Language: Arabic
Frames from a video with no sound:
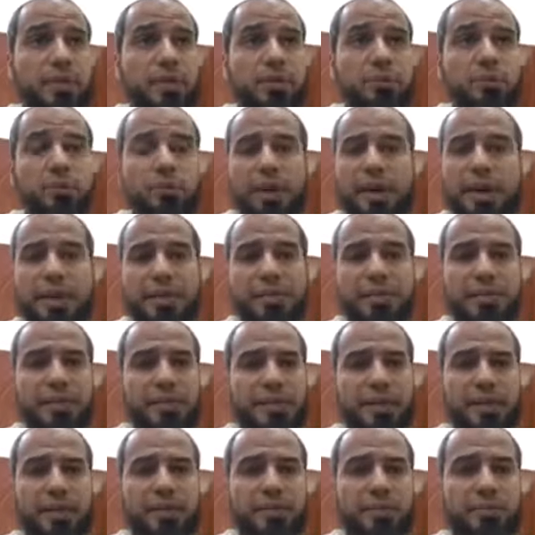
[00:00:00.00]
وعادي اللي
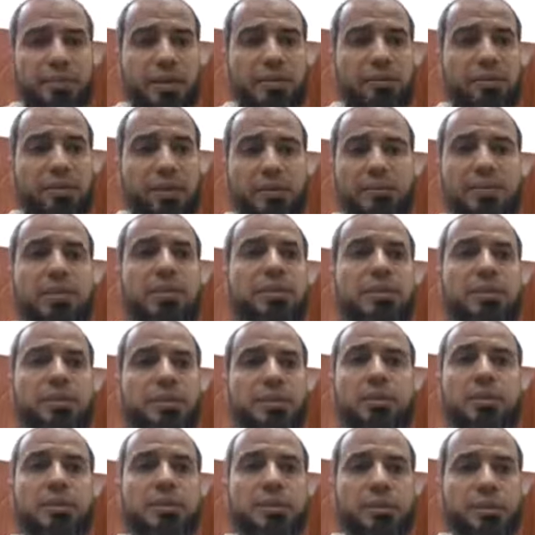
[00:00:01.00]
العاني يبقى عنده خمس ست
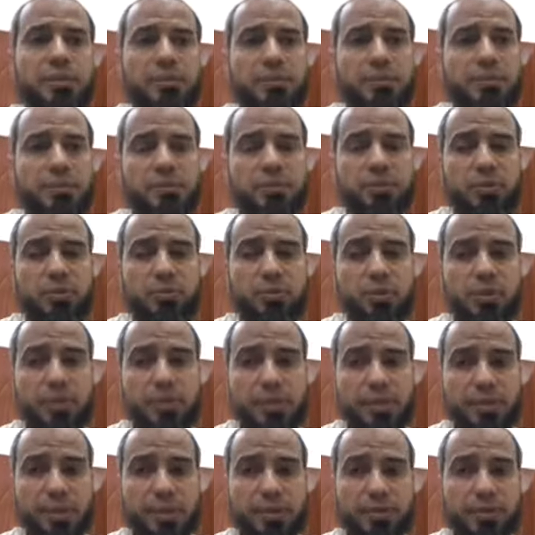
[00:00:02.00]
تشخيصات مفيش
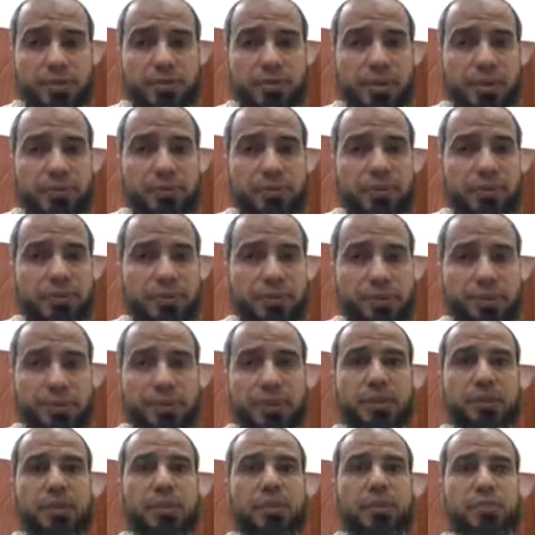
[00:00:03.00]
مشكله يعني ويبقى عنده
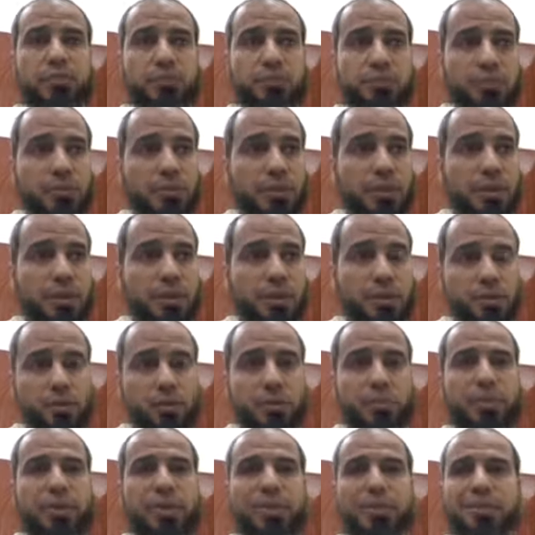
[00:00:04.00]
ديبريشن و...
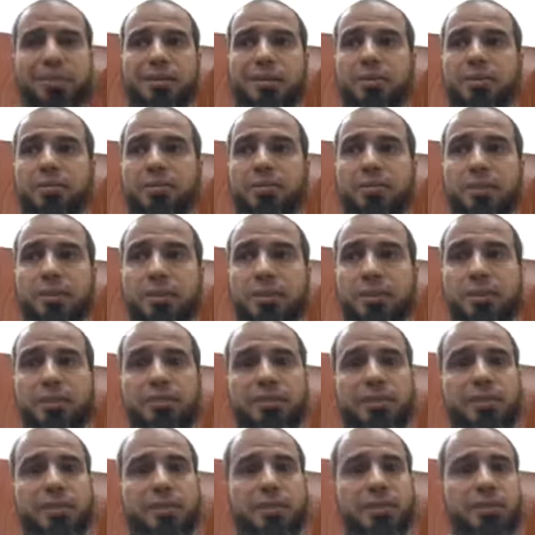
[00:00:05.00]
وبانيك
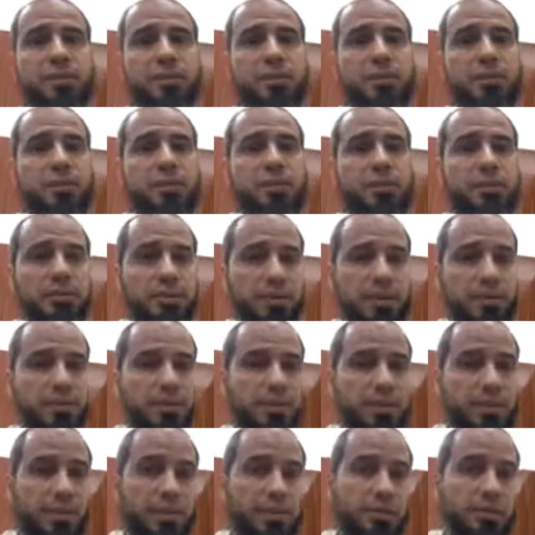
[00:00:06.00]
ومثلا
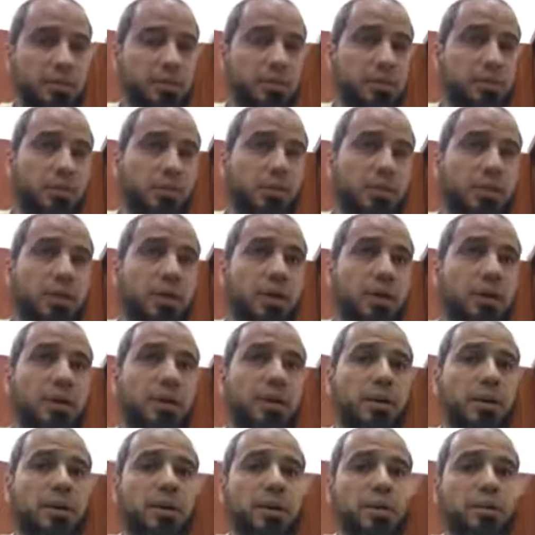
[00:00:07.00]
سبستانس و...
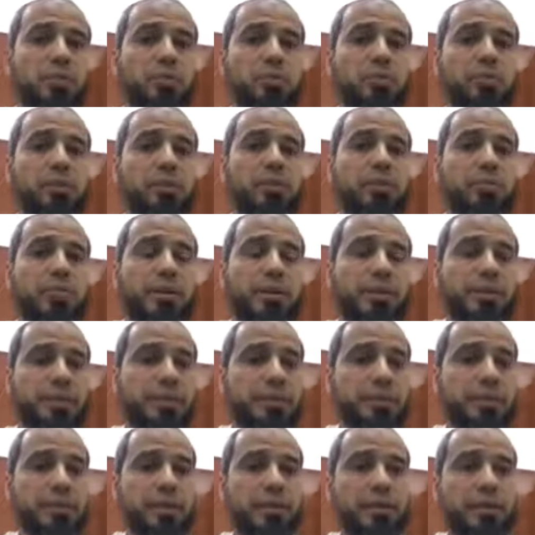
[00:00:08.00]
وممكن
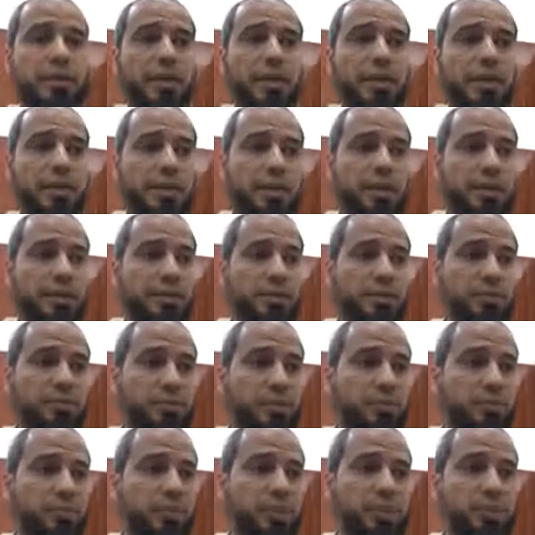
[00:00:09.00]
كمان حاجه
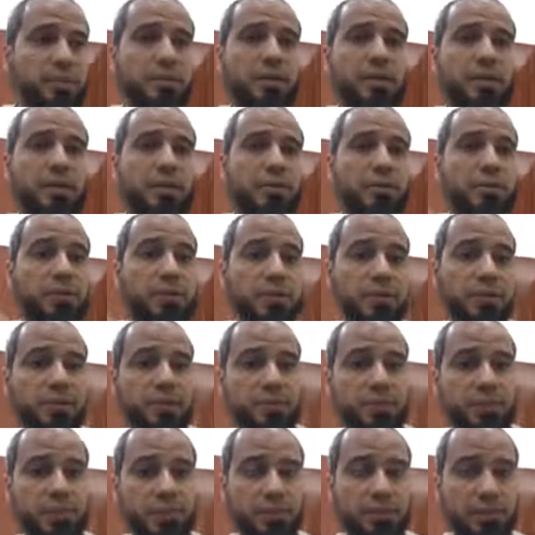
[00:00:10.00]
ديفلوبمنتال اللي هو اي دي
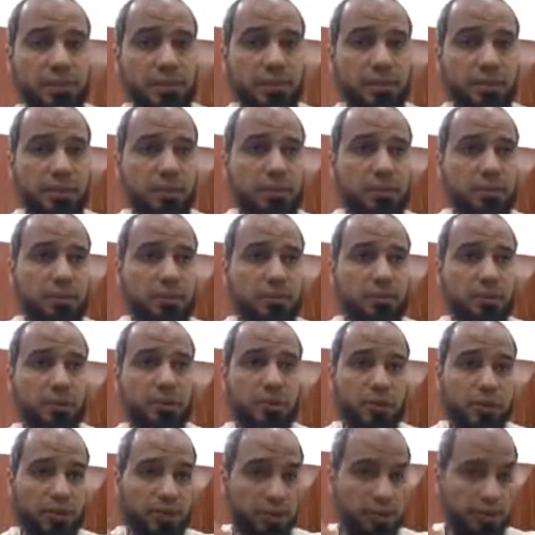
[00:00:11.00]
اتش دي
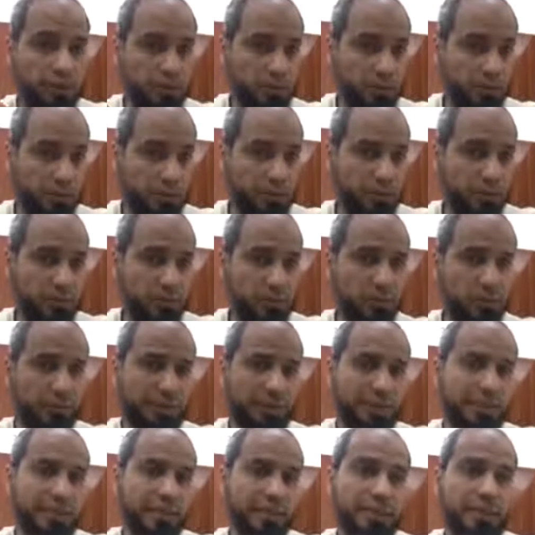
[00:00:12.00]
وهو صغير
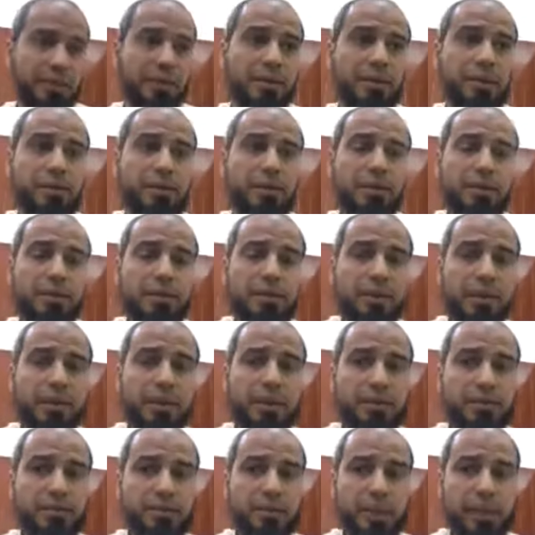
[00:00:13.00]
وبعد كده
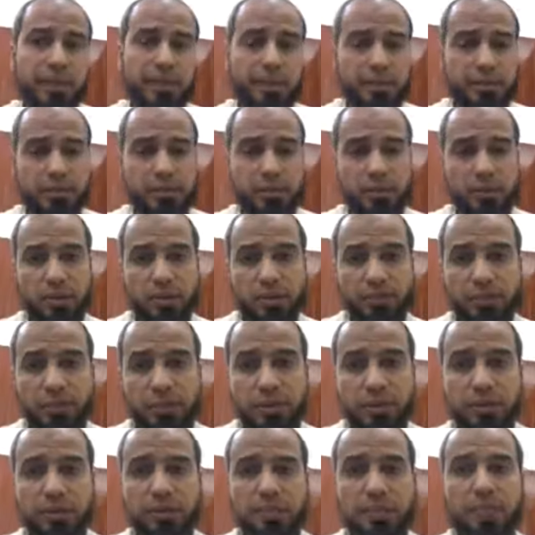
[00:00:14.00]
دخل في الحاجات دي وهو
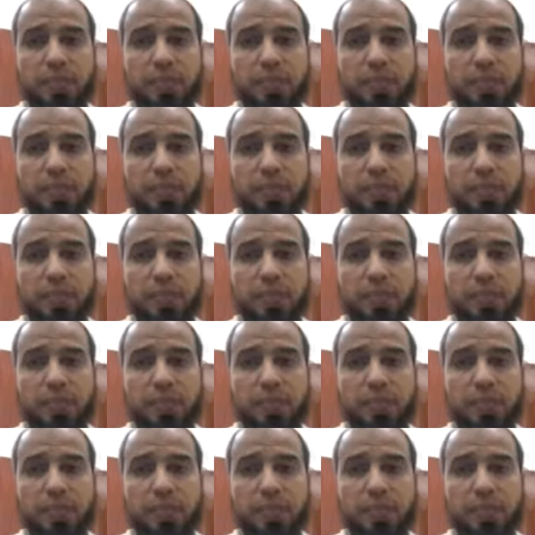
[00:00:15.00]
كبير